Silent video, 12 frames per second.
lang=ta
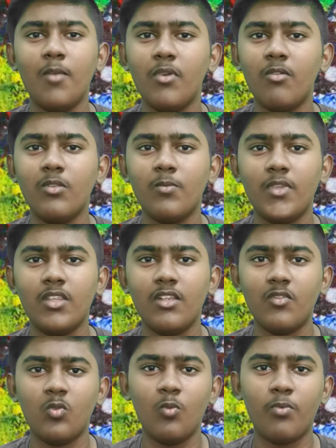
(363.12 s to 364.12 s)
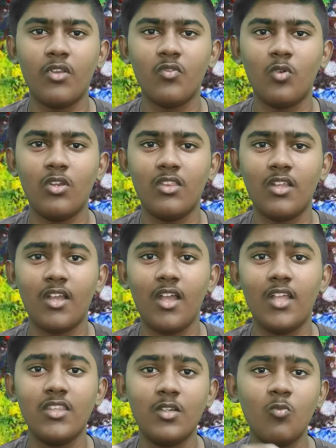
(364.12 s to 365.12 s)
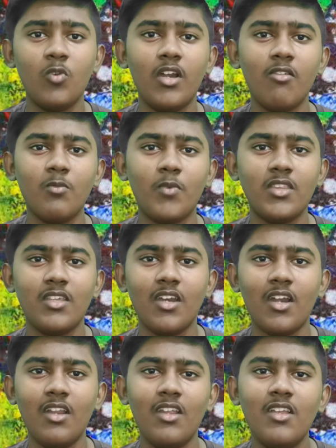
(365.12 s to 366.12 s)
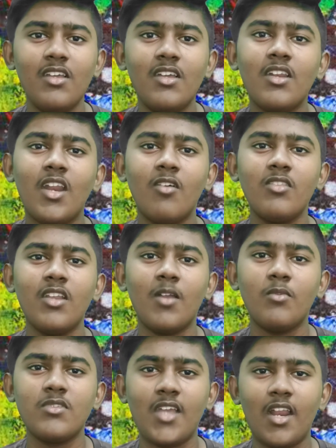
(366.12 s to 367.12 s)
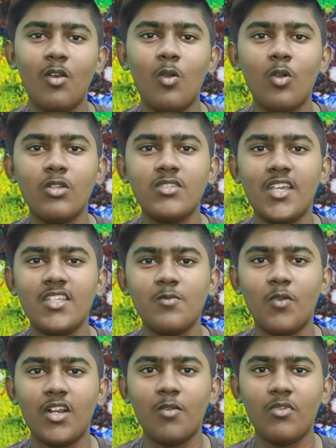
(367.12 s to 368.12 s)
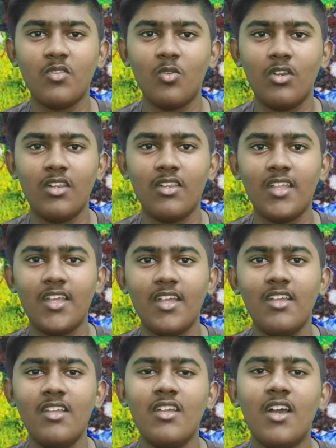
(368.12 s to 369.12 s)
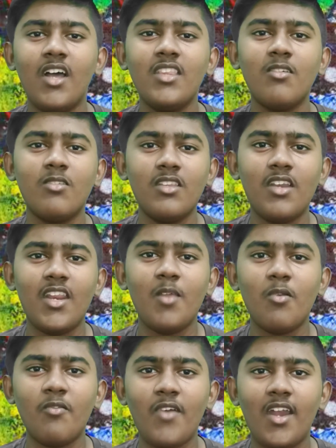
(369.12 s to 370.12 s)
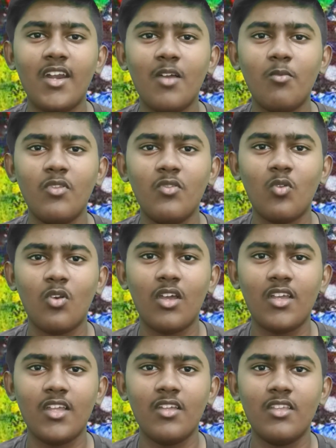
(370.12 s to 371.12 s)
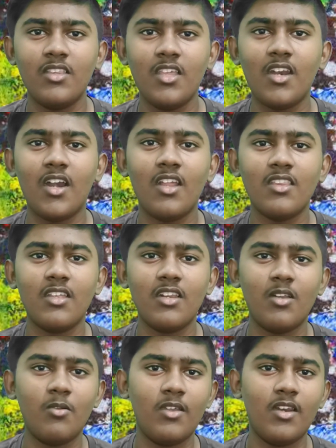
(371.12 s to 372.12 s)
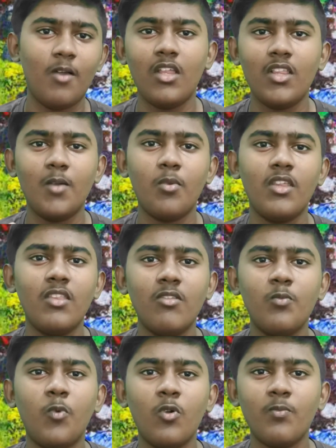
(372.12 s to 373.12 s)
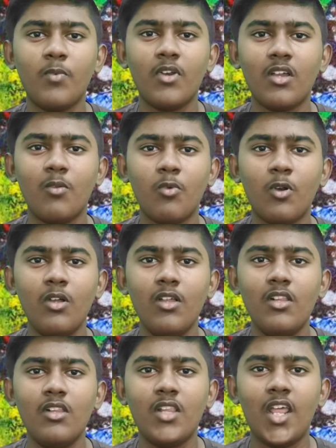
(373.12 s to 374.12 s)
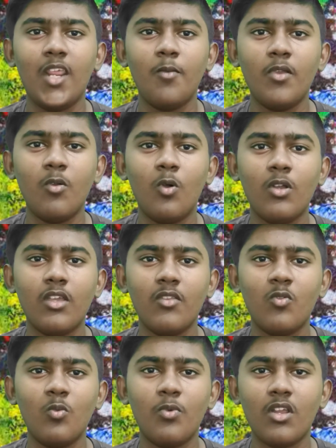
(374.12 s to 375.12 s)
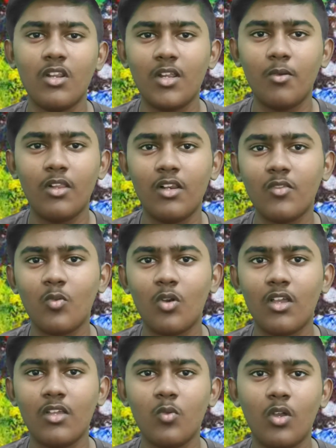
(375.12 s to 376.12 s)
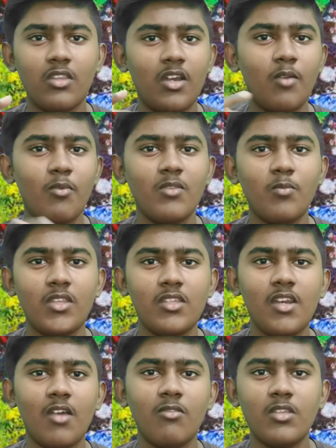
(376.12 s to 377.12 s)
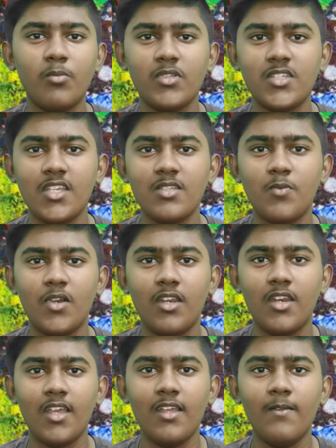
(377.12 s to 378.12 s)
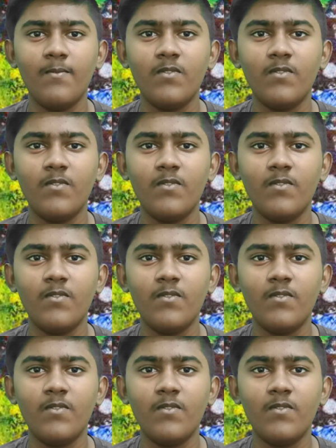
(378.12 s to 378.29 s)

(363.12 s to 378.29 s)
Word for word: நிறைய பேர் வந்து பார்த்தீங்கன்னா சூப்பர்னு சொல்லியிருந்தாங்க அதுக்கு முன்னாடி வந்து பார்த்தீங்கன்னா நான் வந்து நம்ம சேனல் லோகோ சேஞ்ச் பண்ணலாமான்னு சொல்லியிருந்தேன் அதுக்கு வந்து நிறைய பேர் வேண்டாம் அப்படின்னு சொன்னாங்க இதே நல்லா தான் இருக்குது அப்படின்னா அதுக்கப்புறம் இதை வந்து போஸ்ட் பண்ணக்கப்புறம் நிறைய பேர் ஓகே சூப்பராக இருக்குது அப்படின்லாம் சொன்னாங்க ஸோ அதனால் வந்து பார்த்திங்கன்னா நான் வந்து இப்போ சேஞ்ச் பண்ணிட்டேன்